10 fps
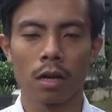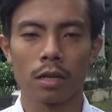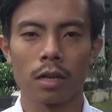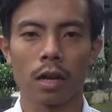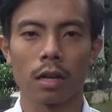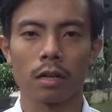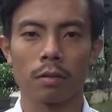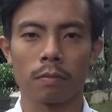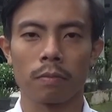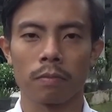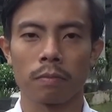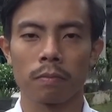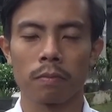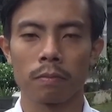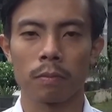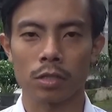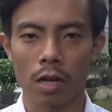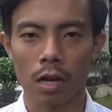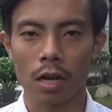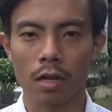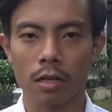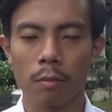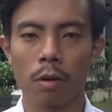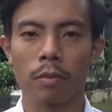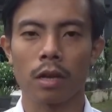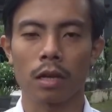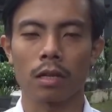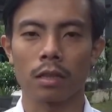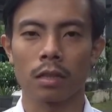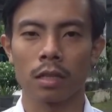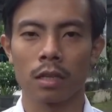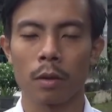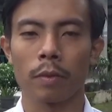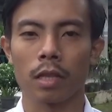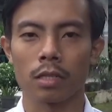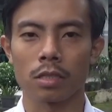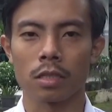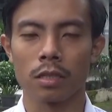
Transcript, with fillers: dengan masyarakat yang berpenyakit hipertensi.